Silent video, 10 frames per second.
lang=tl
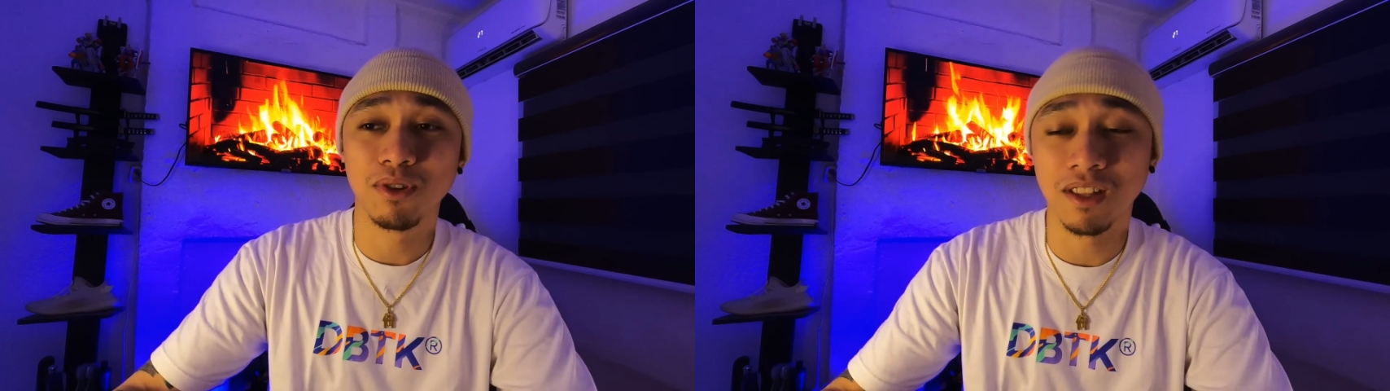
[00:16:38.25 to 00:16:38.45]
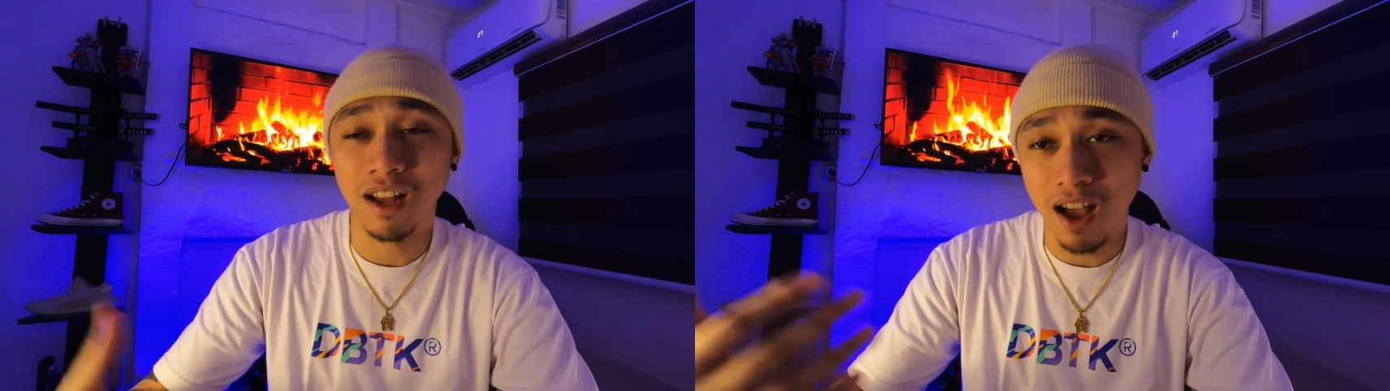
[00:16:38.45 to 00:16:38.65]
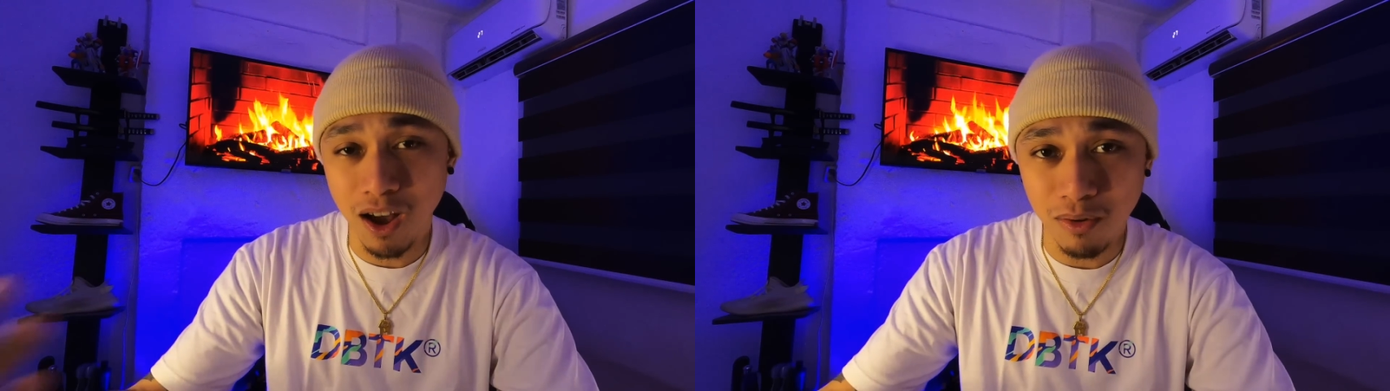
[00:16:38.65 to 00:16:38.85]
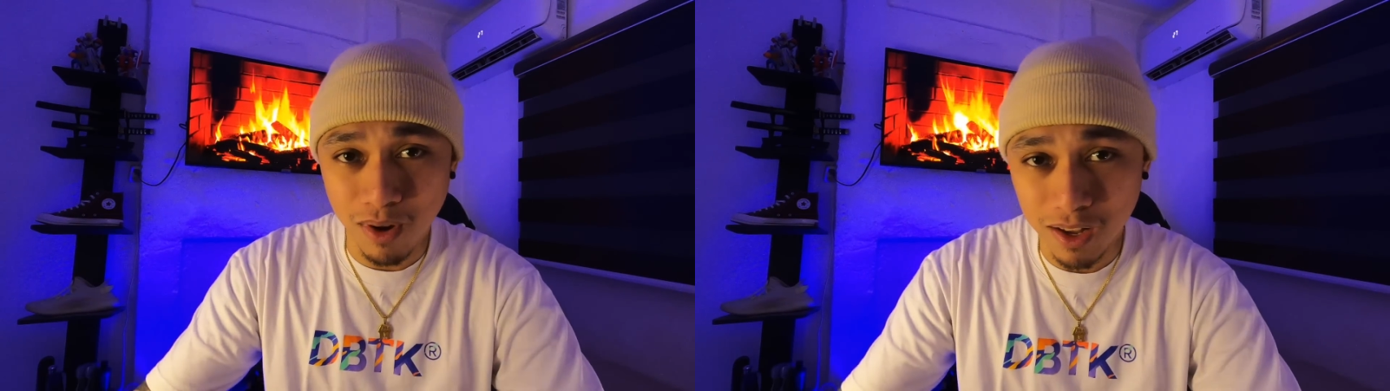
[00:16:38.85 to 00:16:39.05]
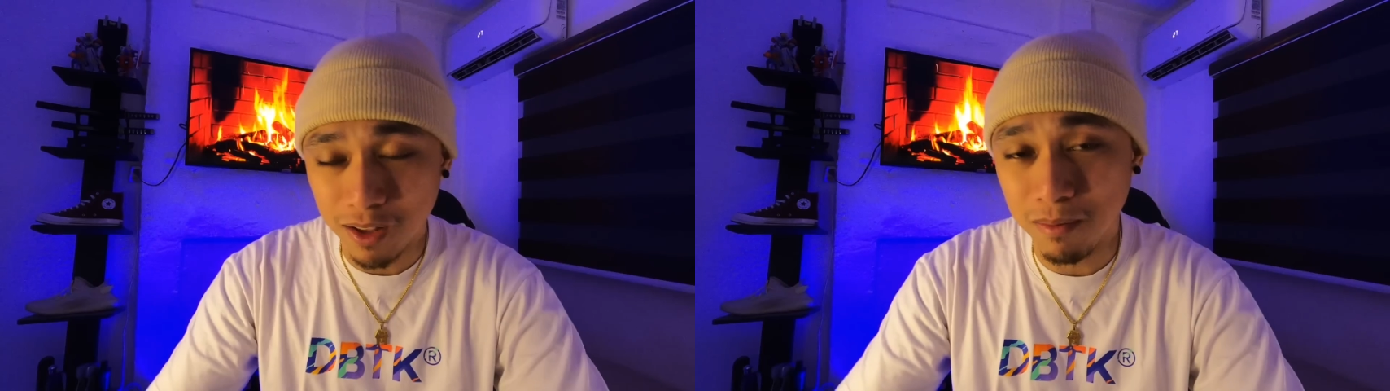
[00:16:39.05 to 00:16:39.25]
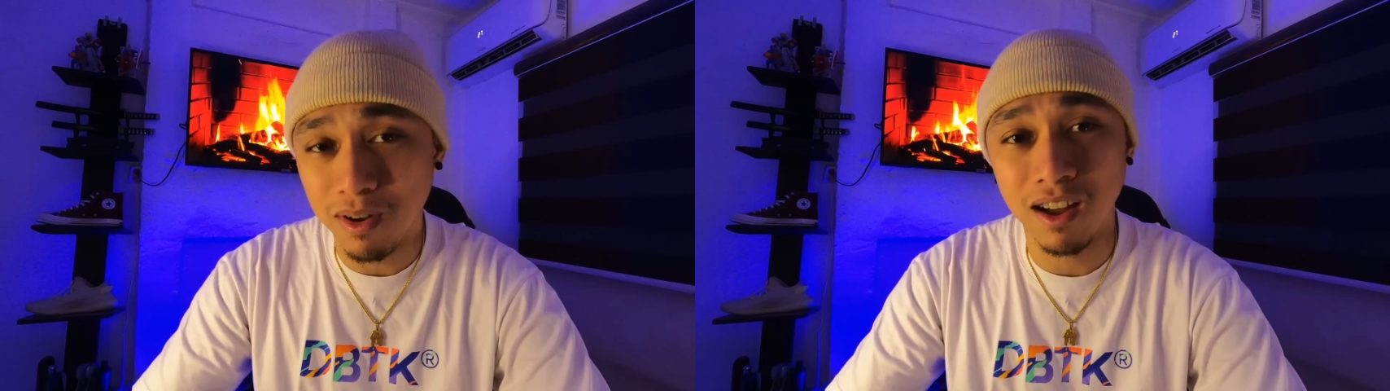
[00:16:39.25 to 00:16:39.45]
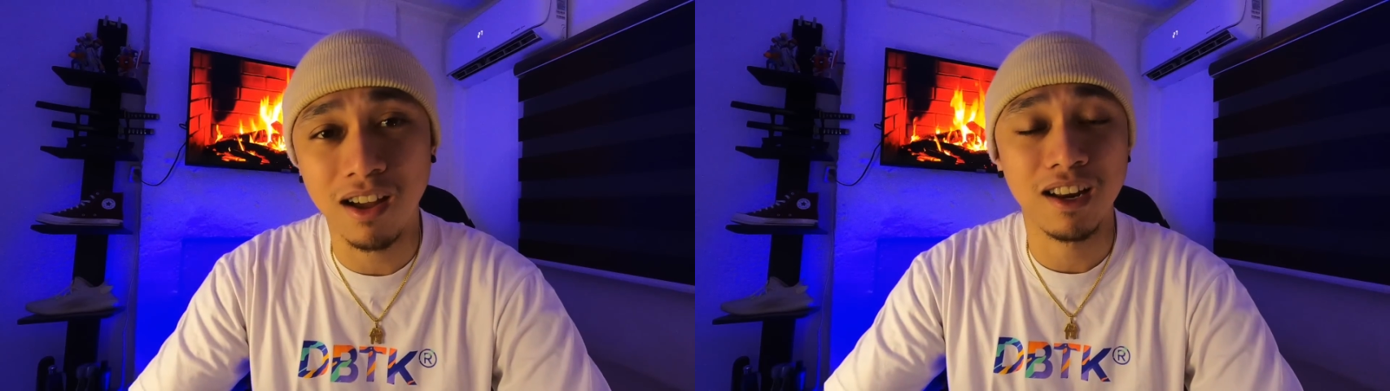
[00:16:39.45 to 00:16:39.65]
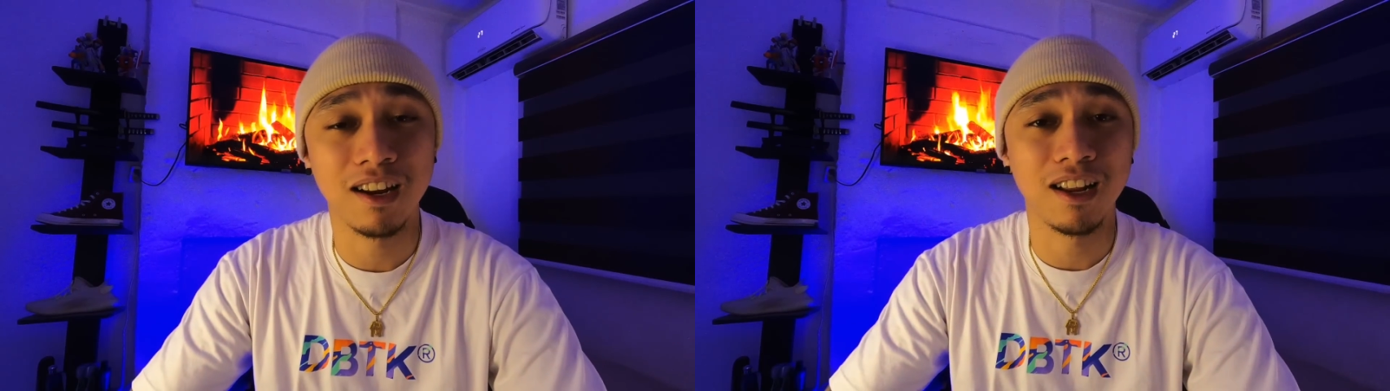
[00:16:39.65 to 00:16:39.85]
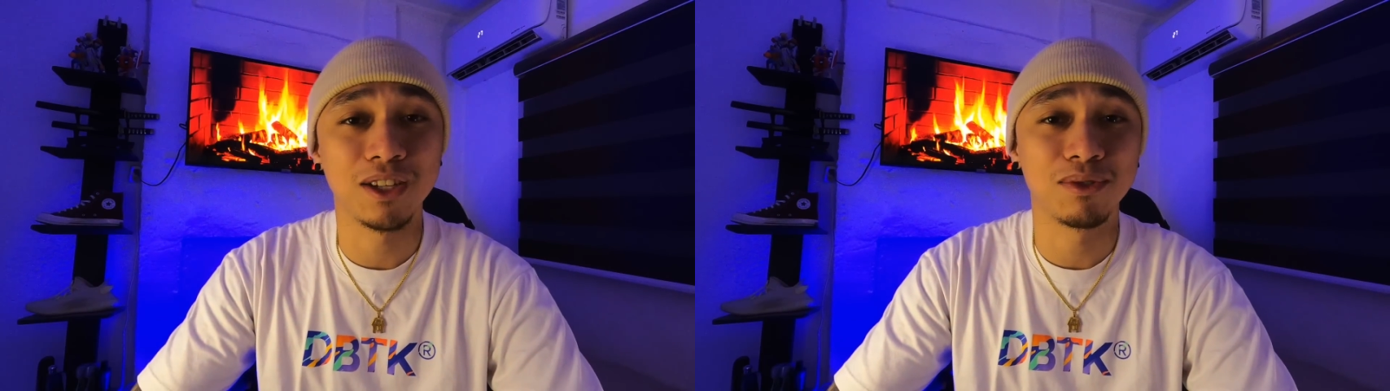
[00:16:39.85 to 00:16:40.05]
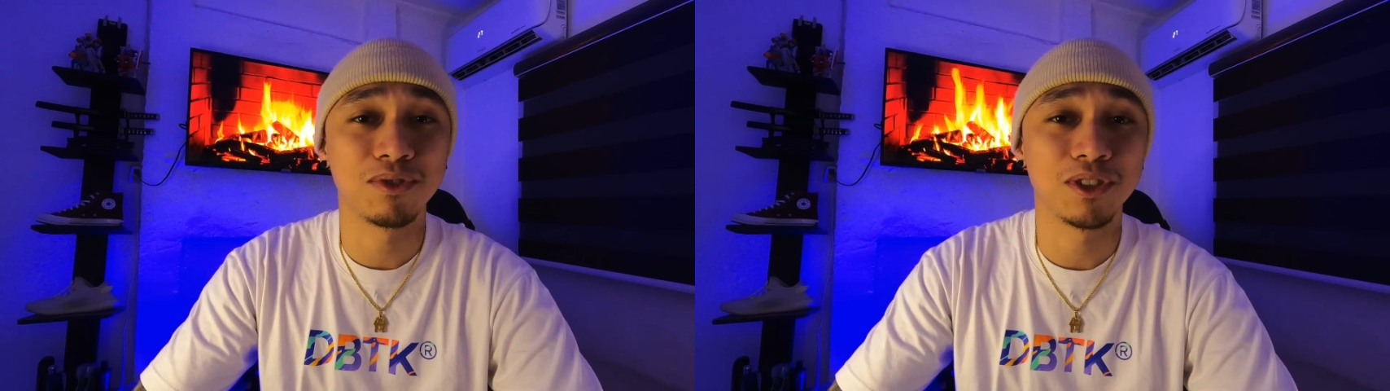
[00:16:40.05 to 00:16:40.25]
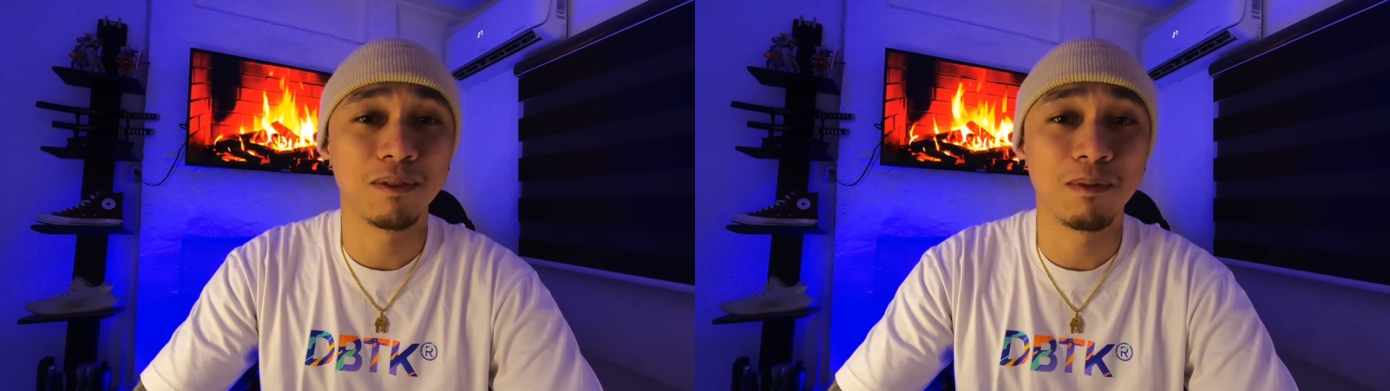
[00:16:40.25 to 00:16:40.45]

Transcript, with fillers: yung nakakuha na ng mga ka-relationship.